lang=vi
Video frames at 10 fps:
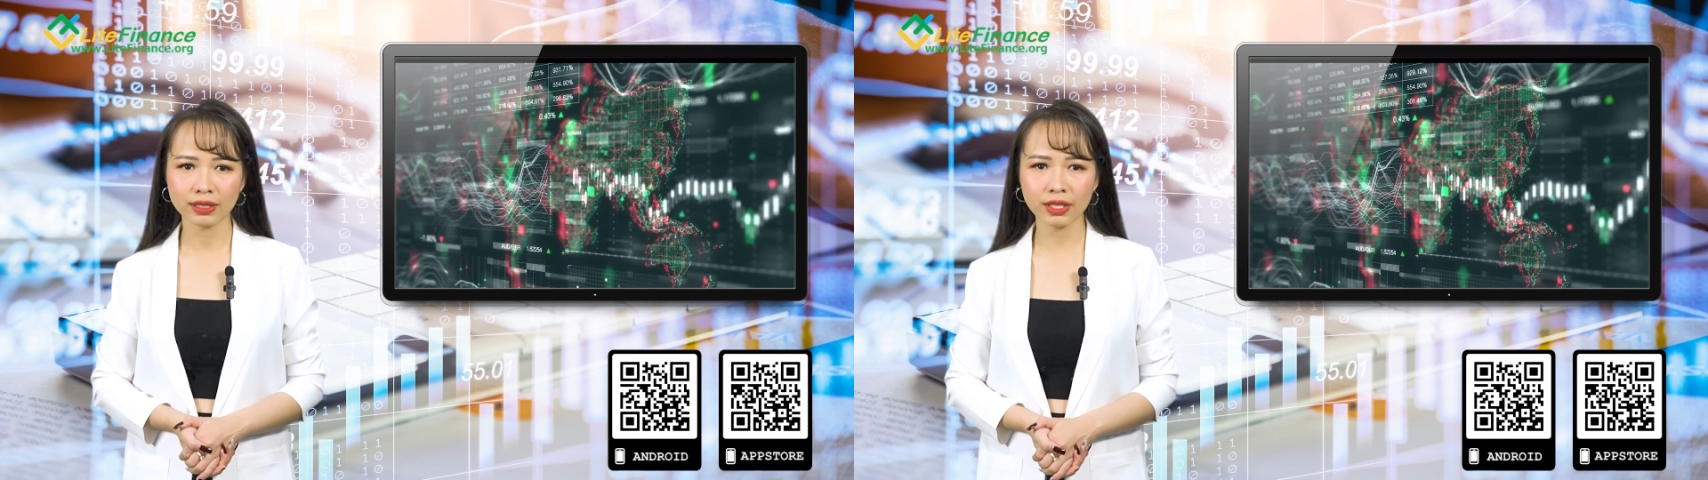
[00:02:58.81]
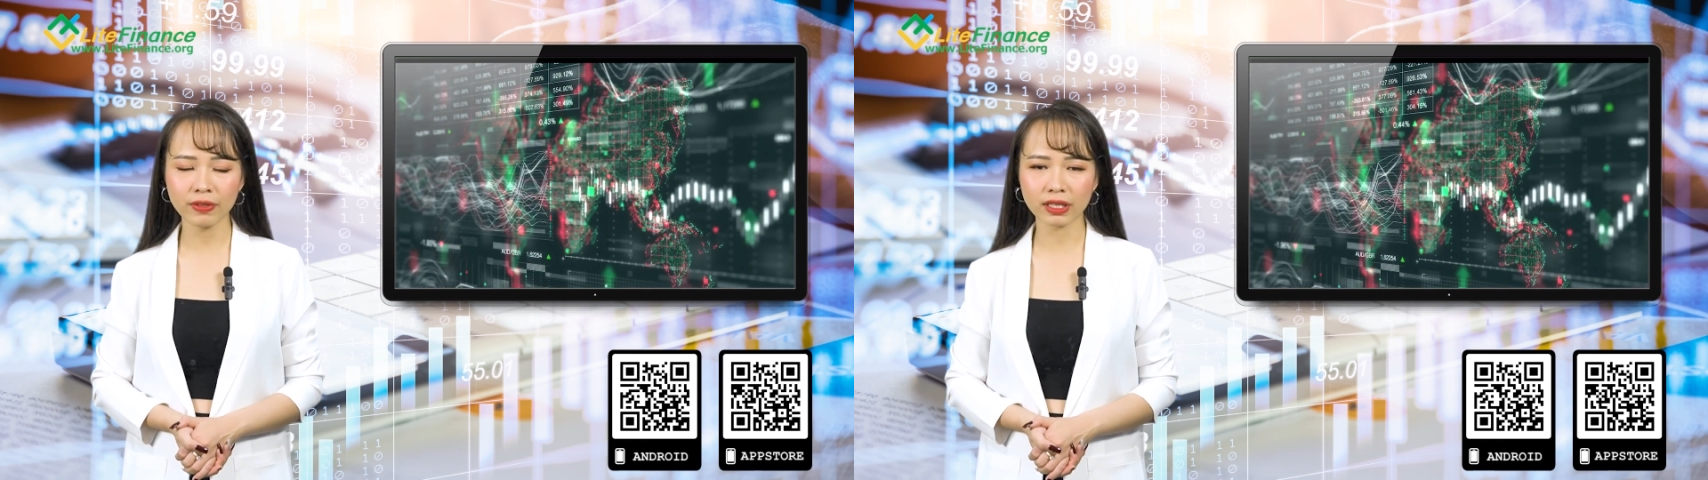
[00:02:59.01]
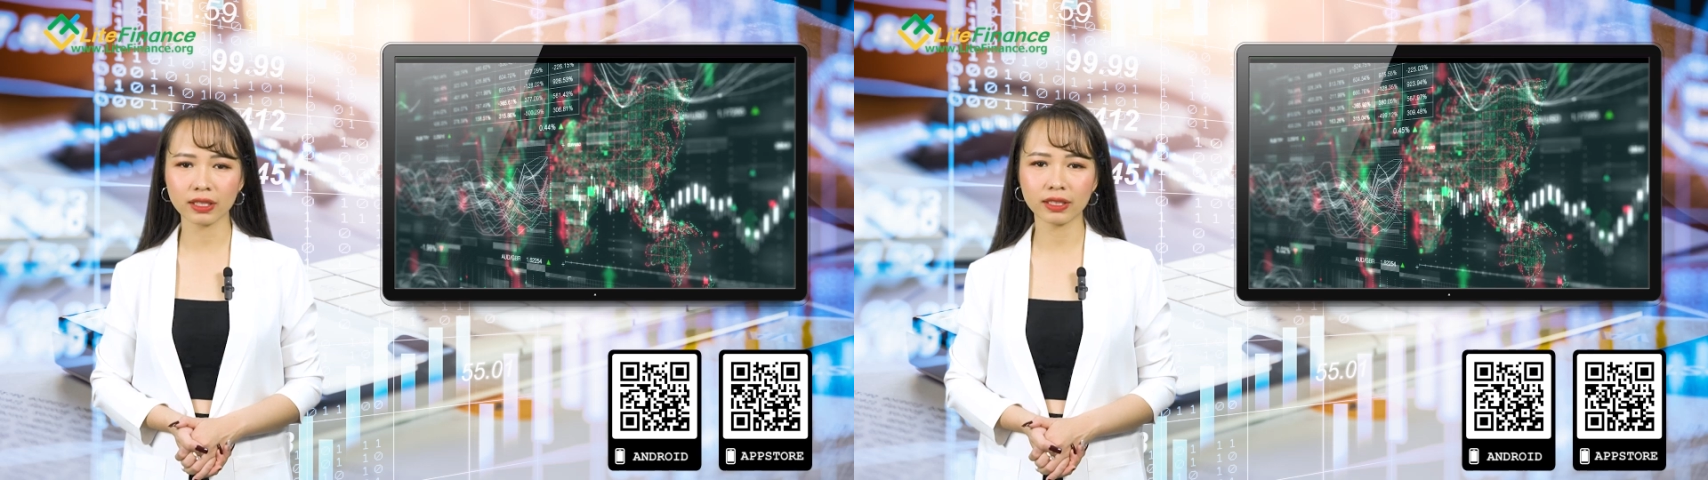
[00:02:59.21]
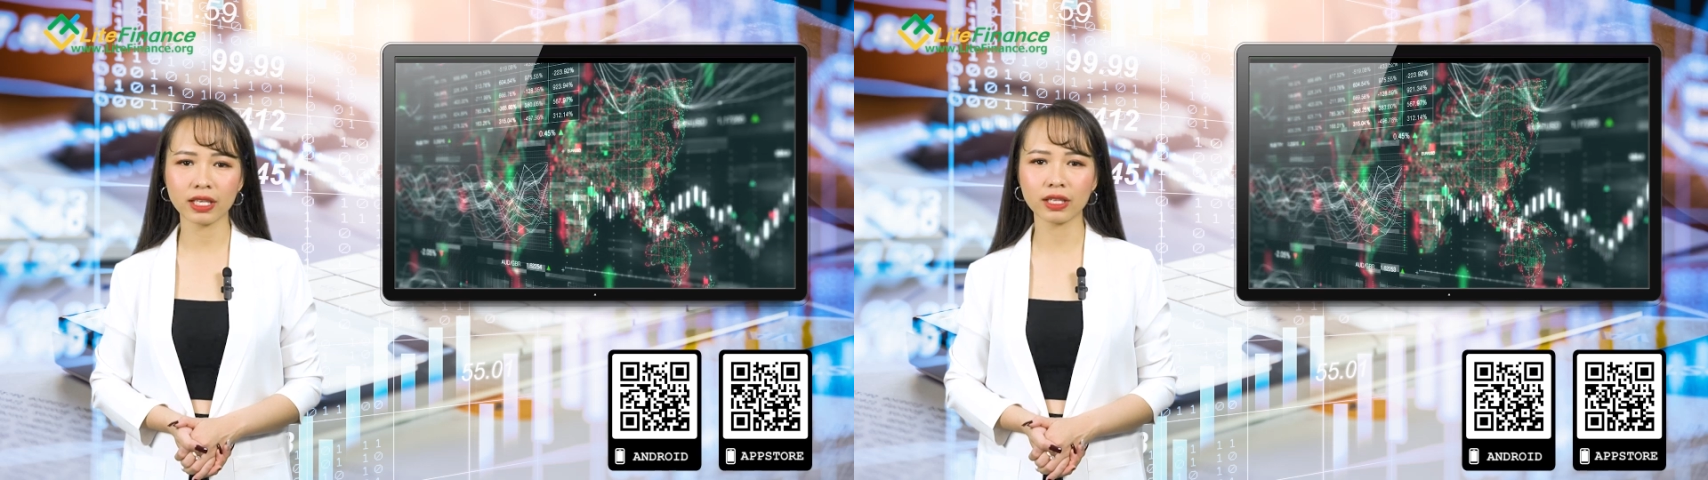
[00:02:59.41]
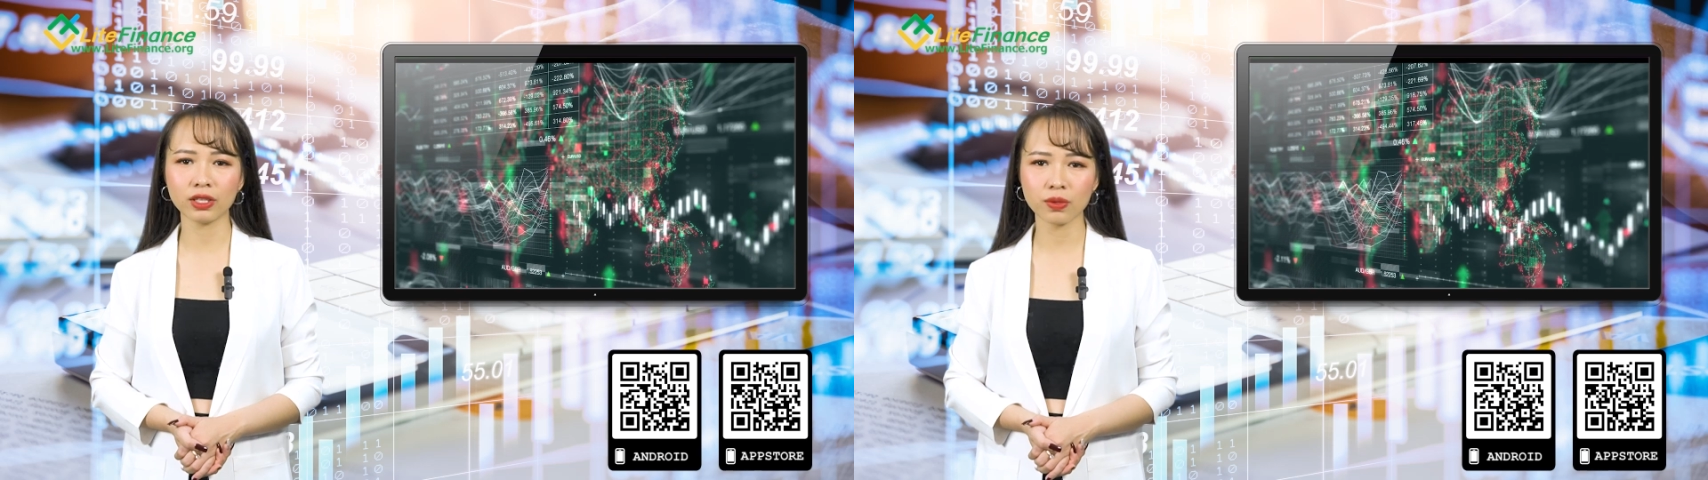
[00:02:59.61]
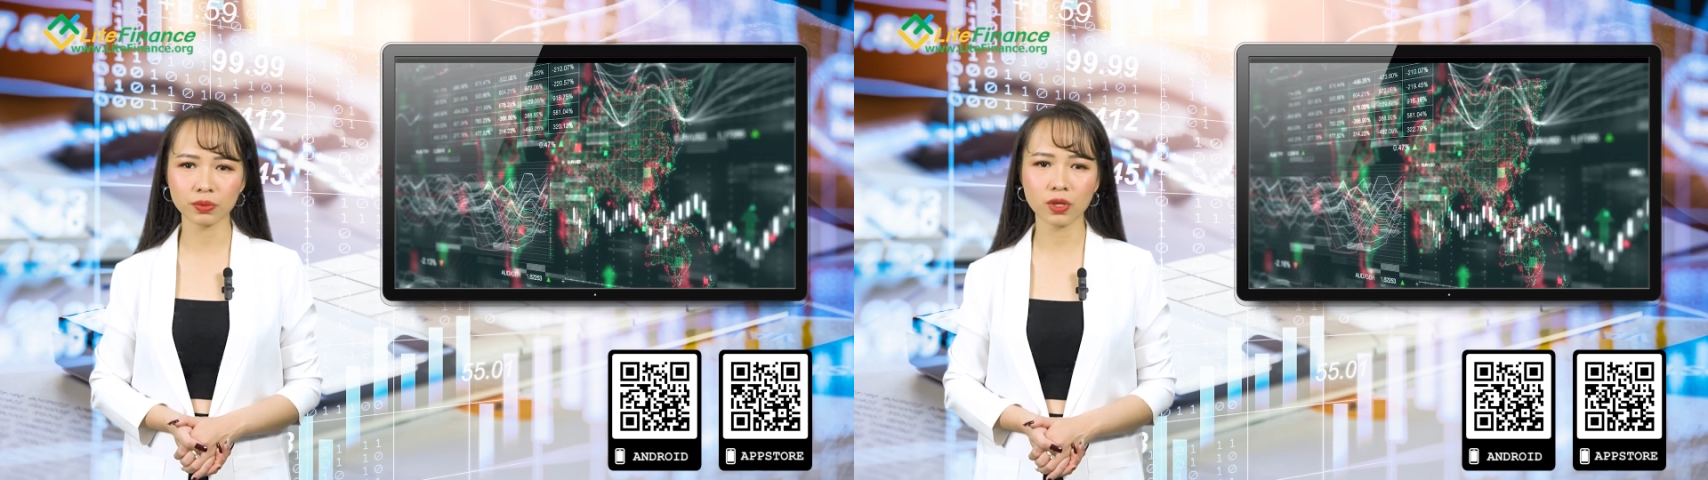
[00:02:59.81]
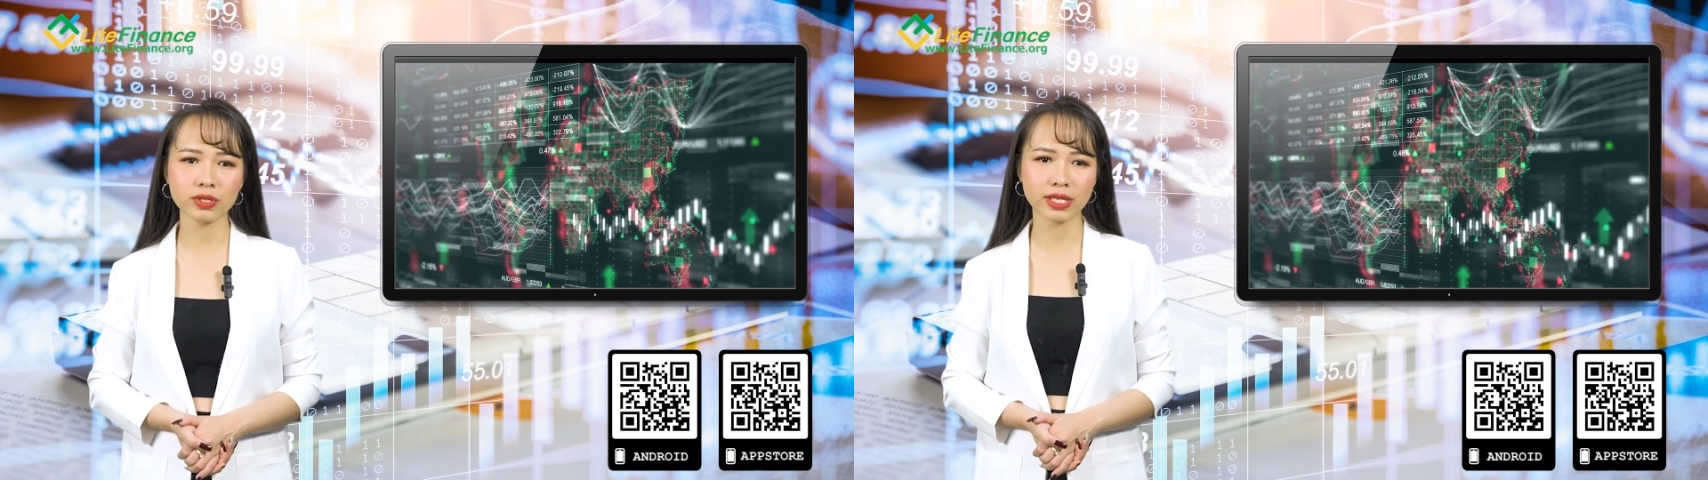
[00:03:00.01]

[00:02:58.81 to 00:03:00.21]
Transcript: nhưng việc thực hiện không tốt